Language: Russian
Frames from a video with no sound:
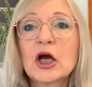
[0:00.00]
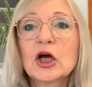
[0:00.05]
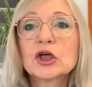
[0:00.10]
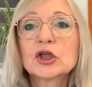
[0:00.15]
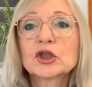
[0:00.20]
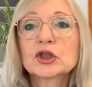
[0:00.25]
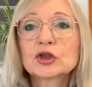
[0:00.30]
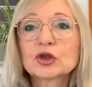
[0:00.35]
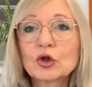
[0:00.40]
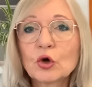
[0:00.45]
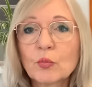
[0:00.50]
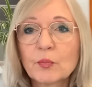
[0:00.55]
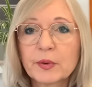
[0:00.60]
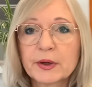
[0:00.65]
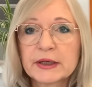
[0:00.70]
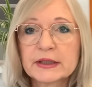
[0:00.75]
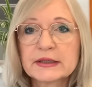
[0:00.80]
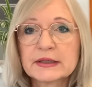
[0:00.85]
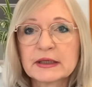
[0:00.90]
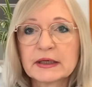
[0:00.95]
Что
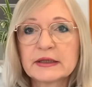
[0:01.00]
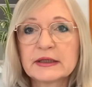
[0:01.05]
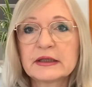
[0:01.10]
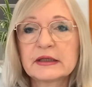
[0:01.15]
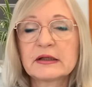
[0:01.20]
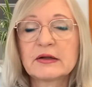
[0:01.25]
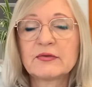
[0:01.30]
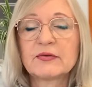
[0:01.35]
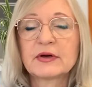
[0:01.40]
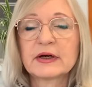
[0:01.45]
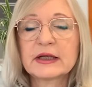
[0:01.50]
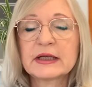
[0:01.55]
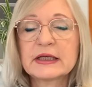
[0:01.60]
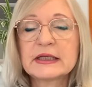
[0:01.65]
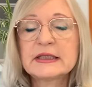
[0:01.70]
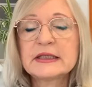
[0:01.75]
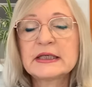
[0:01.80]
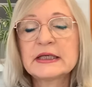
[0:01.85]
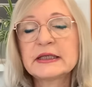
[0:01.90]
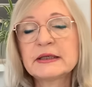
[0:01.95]
происходило в
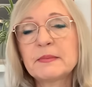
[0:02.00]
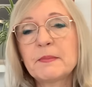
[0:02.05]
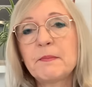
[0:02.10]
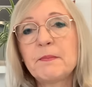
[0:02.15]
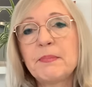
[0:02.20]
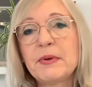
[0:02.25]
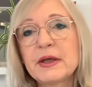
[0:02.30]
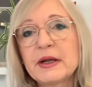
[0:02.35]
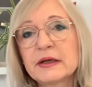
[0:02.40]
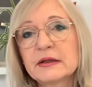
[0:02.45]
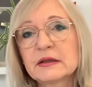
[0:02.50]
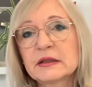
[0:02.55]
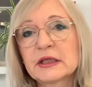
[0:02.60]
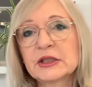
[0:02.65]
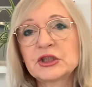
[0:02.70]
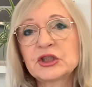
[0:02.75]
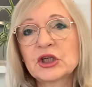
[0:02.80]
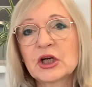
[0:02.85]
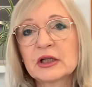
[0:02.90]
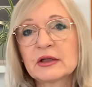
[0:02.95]
Аргентине перед
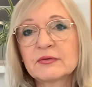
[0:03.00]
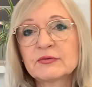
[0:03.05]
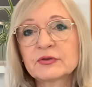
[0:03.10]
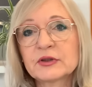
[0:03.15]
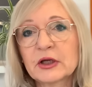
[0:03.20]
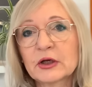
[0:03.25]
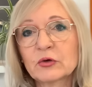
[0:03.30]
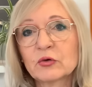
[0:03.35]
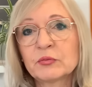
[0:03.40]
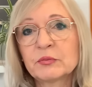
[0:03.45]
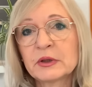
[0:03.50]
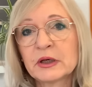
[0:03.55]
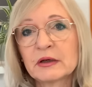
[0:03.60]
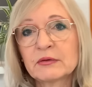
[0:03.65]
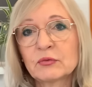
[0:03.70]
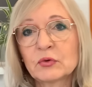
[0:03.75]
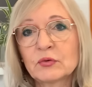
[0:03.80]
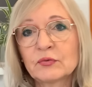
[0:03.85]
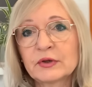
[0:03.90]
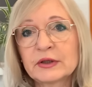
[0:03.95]
началом Второй
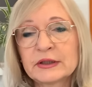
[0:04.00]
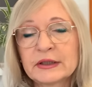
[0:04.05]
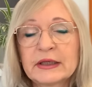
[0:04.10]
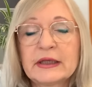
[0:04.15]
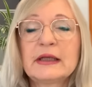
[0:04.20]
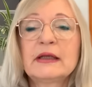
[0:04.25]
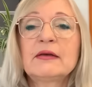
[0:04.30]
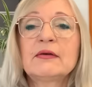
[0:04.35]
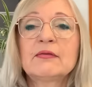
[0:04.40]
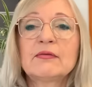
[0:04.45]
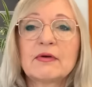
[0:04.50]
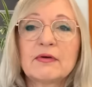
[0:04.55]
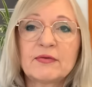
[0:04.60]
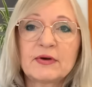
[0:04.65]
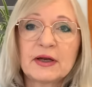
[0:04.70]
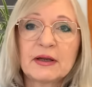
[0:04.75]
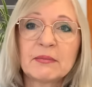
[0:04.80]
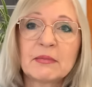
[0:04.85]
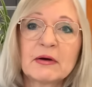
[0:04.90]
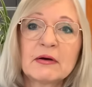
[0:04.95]
мировой войны и во
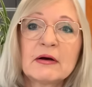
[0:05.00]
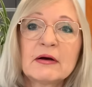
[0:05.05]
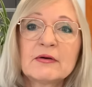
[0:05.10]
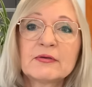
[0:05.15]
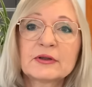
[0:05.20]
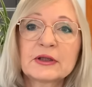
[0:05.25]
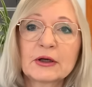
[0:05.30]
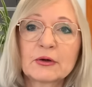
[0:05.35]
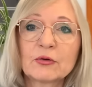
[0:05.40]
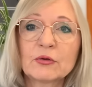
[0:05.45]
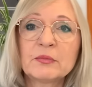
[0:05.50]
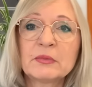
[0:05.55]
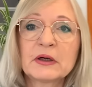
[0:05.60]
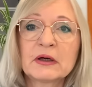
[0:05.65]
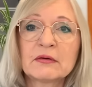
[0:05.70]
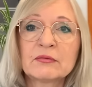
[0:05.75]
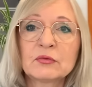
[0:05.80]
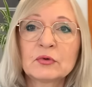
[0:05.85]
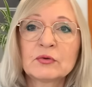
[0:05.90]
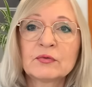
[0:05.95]
время Второй
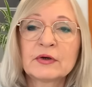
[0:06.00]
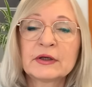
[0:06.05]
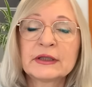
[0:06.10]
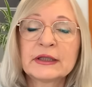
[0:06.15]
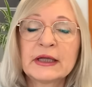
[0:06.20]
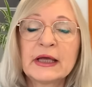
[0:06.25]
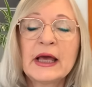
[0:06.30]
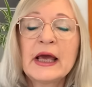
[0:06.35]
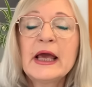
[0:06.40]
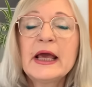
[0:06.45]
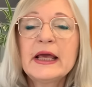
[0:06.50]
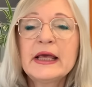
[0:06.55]
мировой войны?